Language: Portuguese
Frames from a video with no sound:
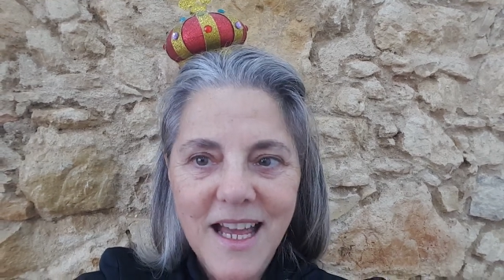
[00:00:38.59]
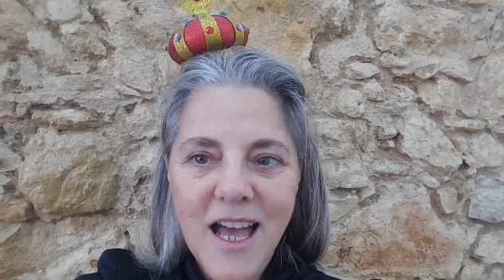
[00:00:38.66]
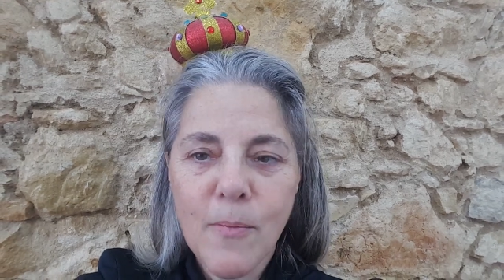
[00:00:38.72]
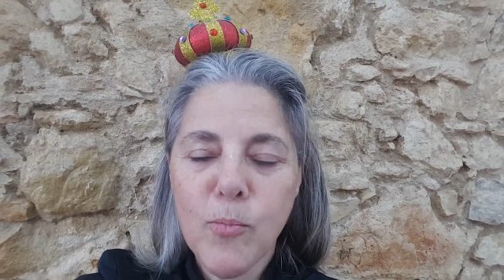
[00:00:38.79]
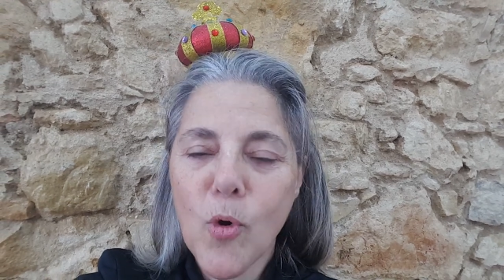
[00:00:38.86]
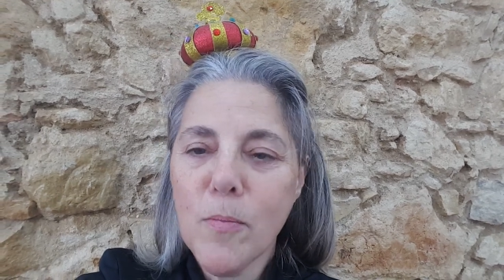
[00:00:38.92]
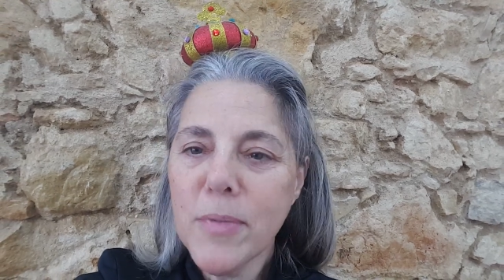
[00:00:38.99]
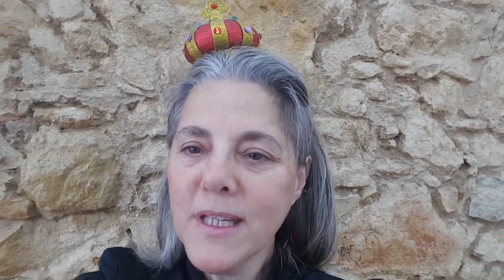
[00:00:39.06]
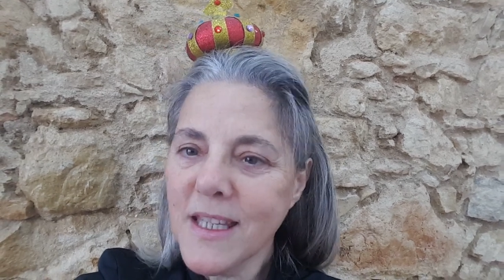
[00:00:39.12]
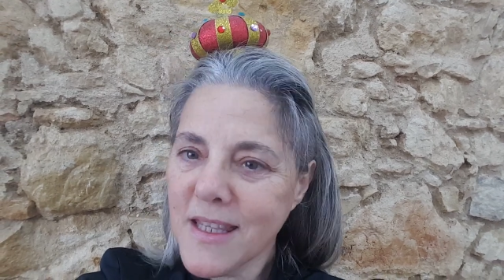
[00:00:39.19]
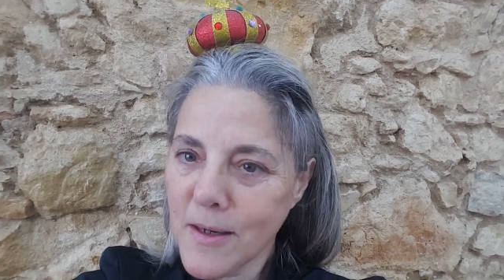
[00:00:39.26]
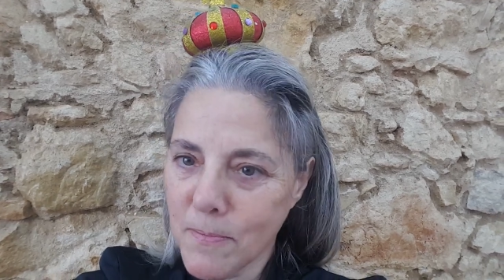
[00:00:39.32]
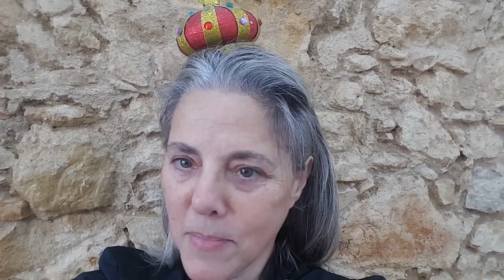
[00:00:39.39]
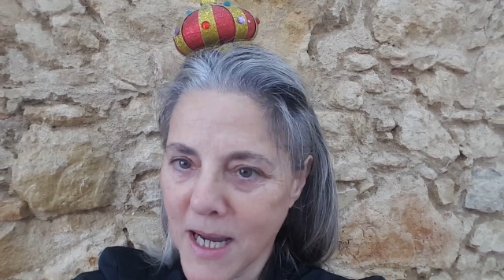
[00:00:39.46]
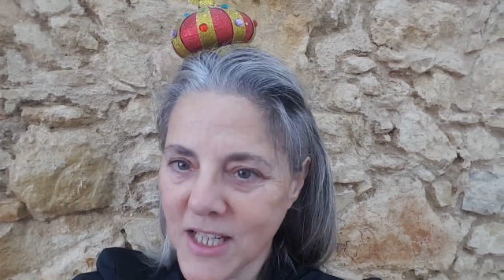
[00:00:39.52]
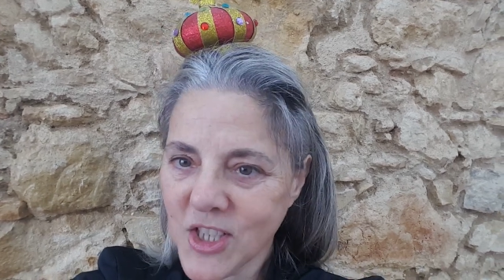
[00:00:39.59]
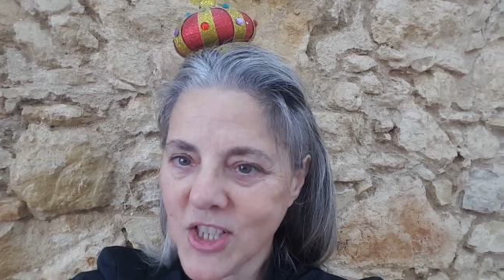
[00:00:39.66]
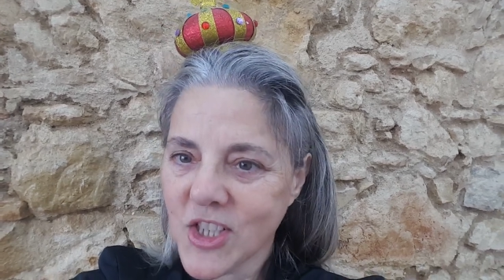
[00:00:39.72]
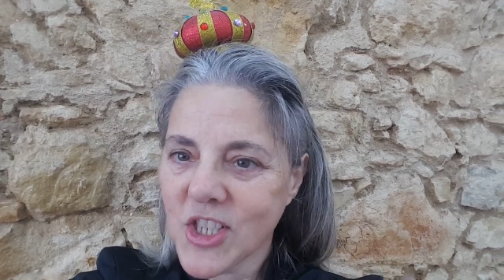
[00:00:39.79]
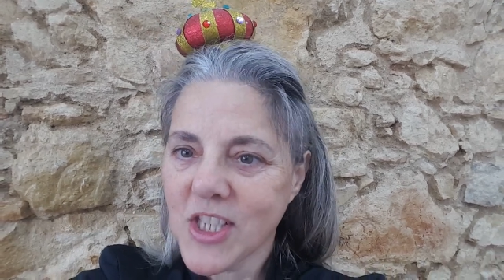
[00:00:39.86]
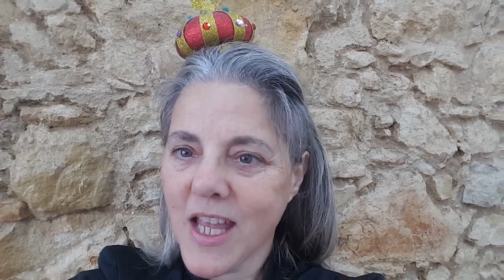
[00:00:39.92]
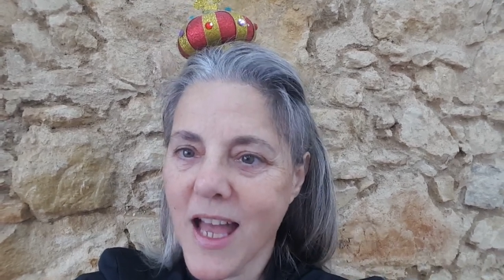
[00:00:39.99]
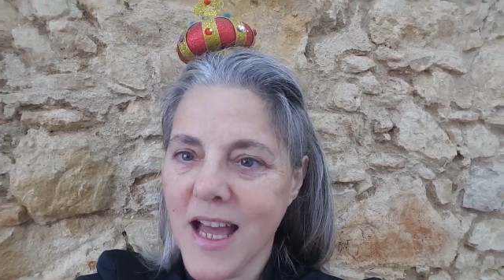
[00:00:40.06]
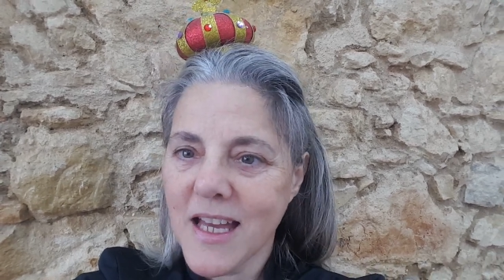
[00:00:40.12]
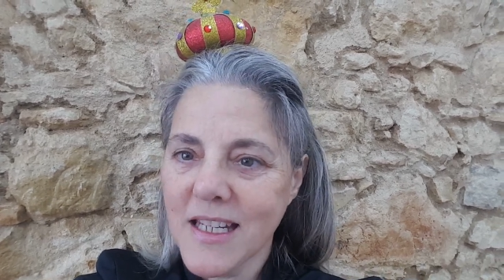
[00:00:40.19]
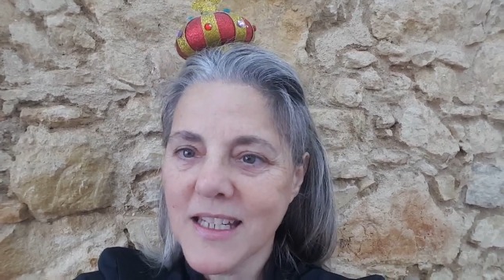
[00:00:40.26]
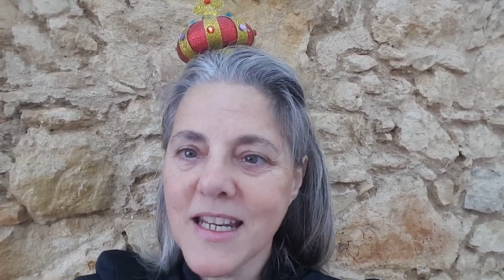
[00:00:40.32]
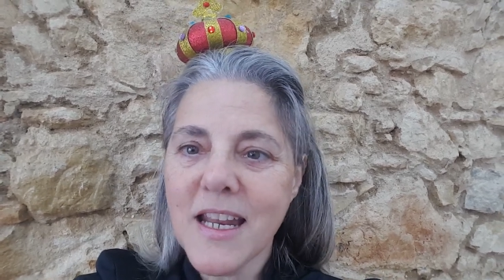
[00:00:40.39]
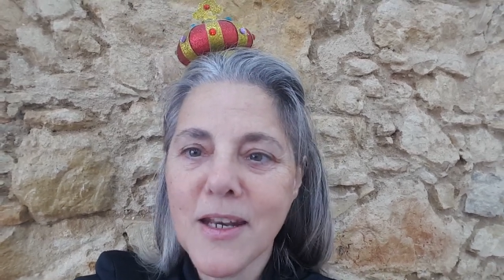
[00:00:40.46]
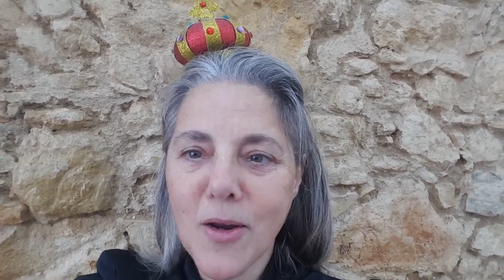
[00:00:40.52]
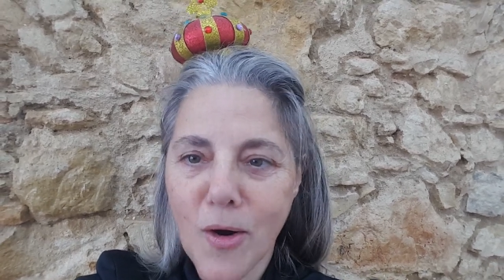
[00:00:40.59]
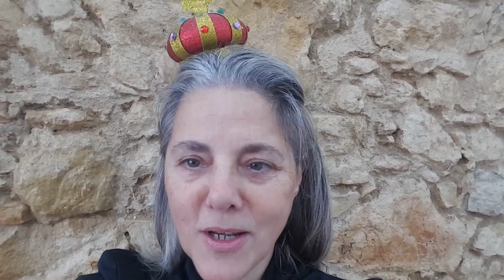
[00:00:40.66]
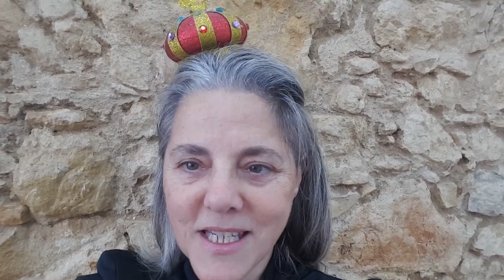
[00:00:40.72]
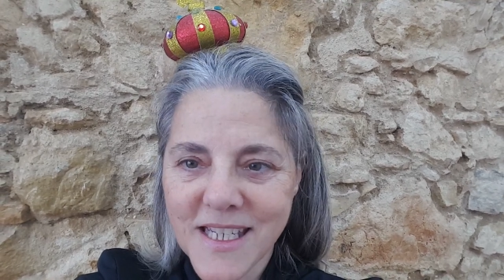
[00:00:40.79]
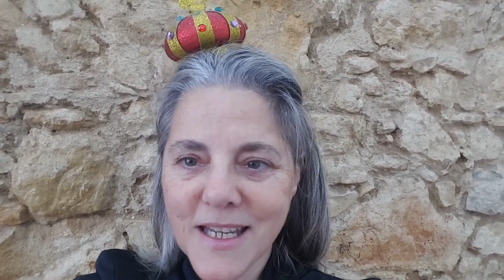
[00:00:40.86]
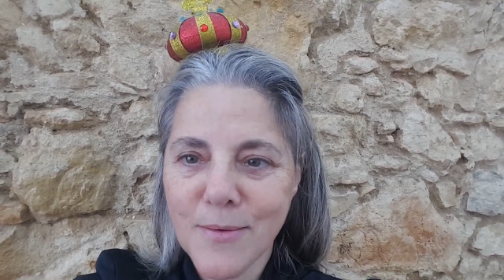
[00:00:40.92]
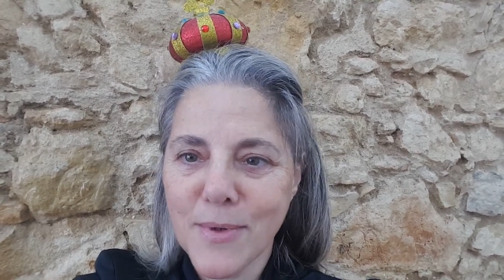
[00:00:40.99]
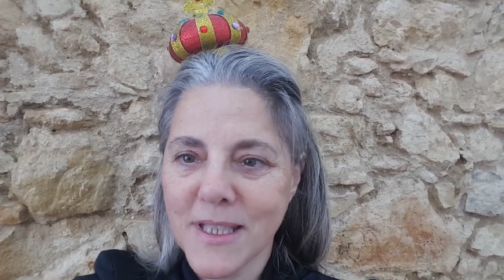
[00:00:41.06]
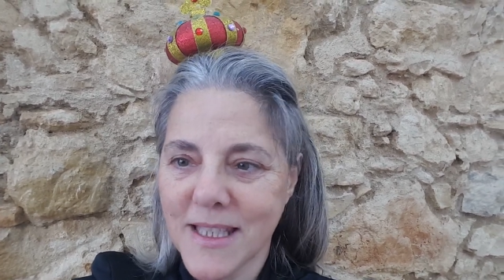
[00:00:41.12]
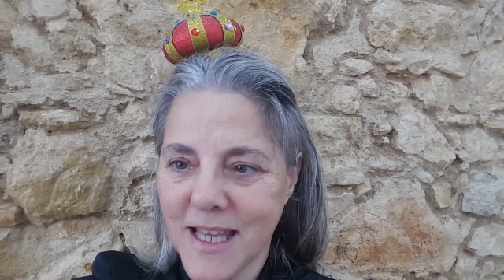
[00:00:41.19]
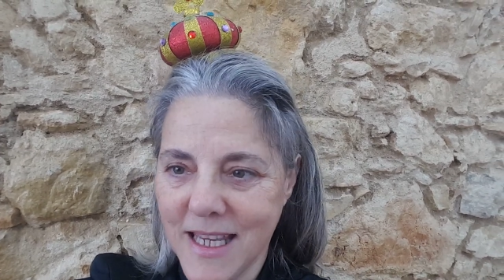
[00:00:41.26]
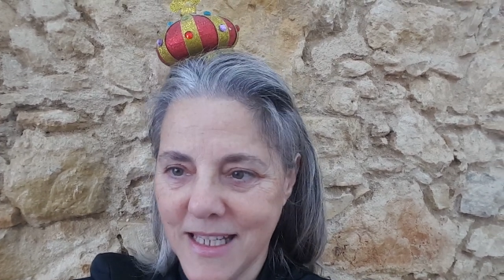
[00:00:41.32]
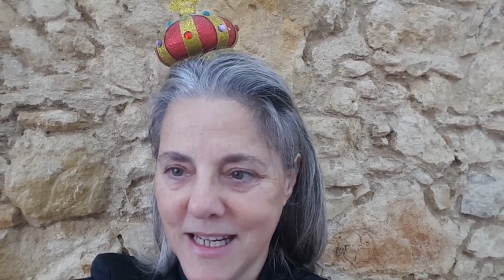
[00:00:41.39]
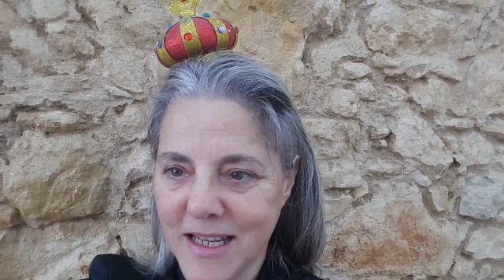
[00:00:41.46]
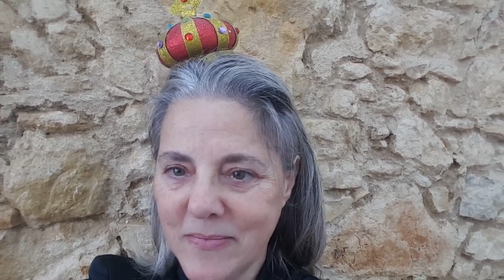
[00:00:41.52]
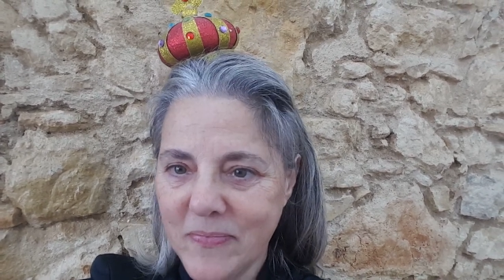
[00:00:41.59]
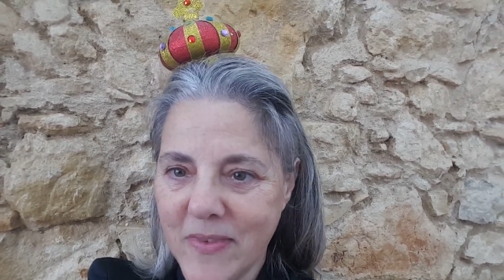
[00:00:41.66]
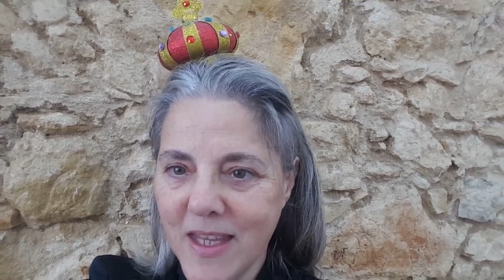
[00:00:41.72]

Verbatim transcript: a pombinha da paz que está na nossa bandeira.